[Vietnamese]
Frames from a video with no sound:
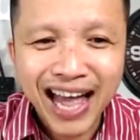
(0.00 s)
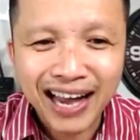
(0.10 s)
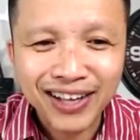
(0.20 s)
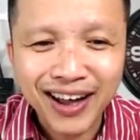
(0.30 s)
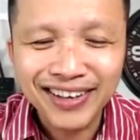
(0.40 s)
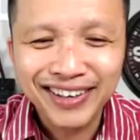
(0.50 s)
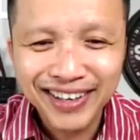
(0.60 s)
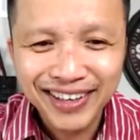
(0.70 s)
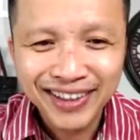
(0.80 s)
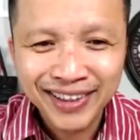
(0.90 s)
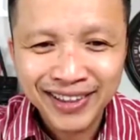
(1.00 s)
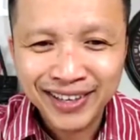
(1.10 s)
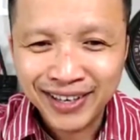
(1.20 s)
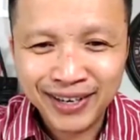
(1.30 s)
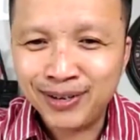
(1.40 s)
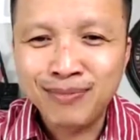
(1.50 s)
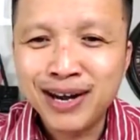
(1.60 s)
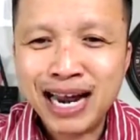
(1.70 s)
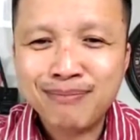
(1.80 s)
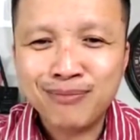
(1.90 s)
đơn giản thôi
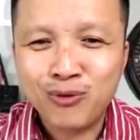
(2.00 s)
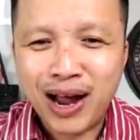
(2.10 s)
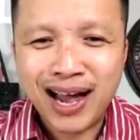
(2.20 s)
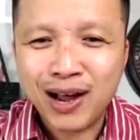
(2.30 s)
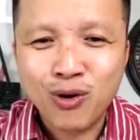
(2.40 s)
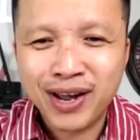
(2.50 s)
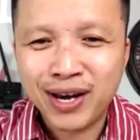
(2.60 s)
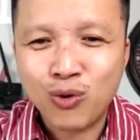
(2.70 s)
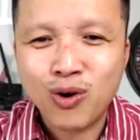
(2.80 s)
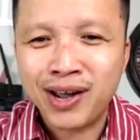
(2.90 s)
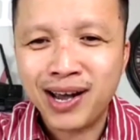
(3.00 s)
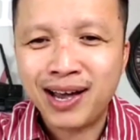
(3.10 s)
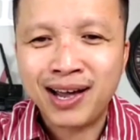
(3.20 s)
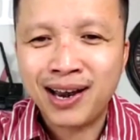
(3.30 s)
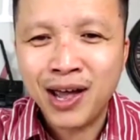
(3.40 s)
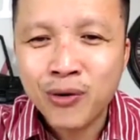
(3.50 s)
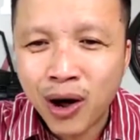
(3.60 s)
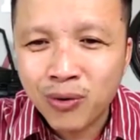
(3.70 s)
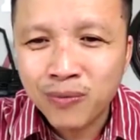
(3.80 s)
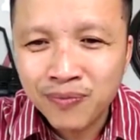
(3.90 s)
10 năm quan hệ cô kia đâu có nghĩa là
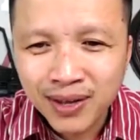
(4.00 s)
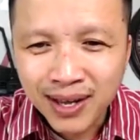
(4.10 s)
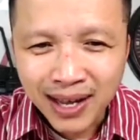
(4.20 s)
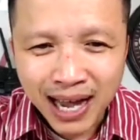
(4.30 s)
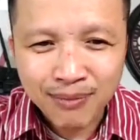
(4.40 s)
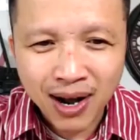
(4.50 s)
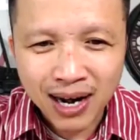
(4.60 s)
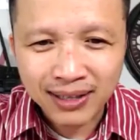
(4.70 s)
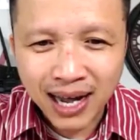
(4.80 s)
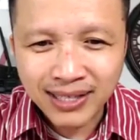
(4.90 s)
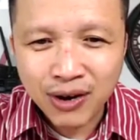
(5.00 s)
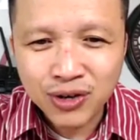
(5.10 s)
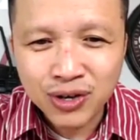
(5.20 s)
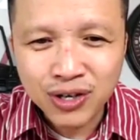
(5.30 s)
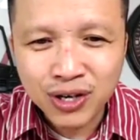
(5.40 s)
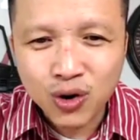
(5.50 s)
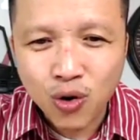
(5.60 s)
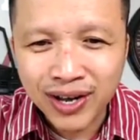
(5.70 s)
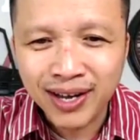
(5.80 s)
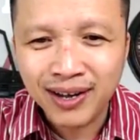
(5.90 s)
là yêu đâu em hỏi là tại sao chưa
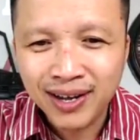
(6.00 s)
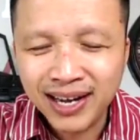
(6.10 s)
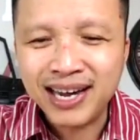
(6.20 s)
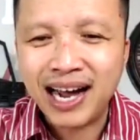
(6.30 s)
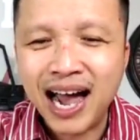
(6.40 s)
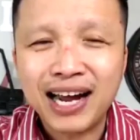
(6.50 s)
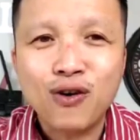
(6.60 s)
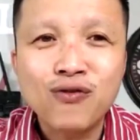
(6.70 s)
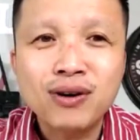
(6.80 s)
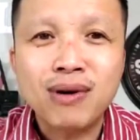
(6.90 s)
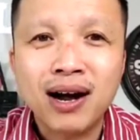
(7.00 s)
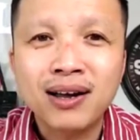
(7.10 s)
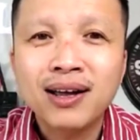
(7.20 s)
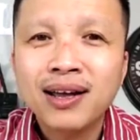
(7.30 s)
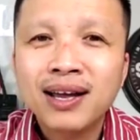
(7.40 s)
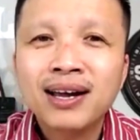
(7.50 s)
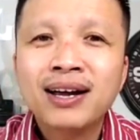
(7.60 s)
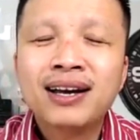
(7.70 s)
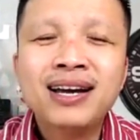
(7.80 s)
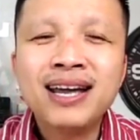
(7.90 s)
cưới cô kia khi cả hai không vướng bận
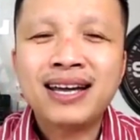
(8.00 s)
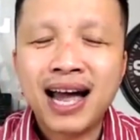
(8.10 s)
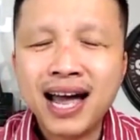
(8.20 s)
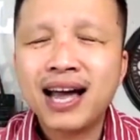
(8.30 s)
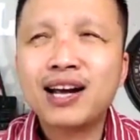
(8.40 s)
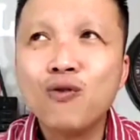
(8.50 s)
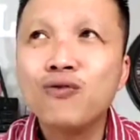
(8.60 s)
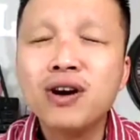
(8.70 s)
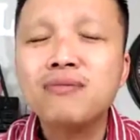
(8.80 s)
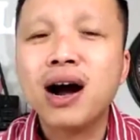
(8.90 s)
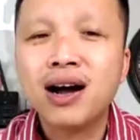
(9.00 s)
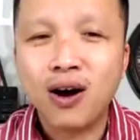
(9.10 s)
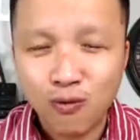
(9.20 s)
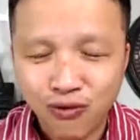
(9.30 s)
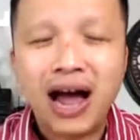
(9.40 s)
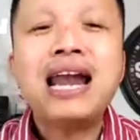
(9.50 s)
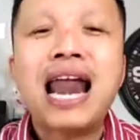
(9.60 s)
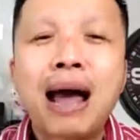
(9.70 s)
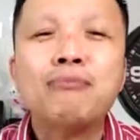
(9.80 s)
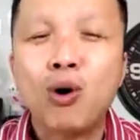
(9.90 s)
khi cả hai không vướng bận không
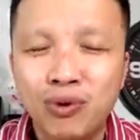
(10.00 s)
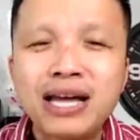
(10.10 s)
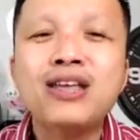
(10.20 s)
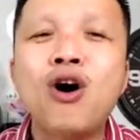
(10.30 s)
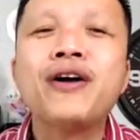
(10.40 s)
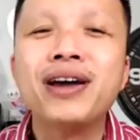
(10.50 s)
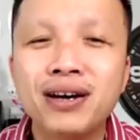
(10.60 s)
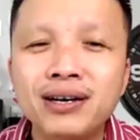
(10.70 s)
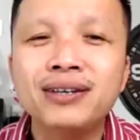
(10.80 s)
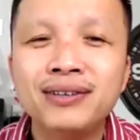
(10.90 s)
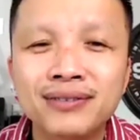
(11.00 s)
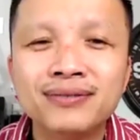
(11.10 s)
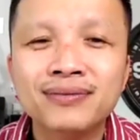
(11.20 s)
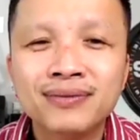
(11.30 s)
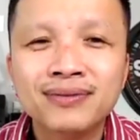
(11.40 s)
phải là một lý do để cưới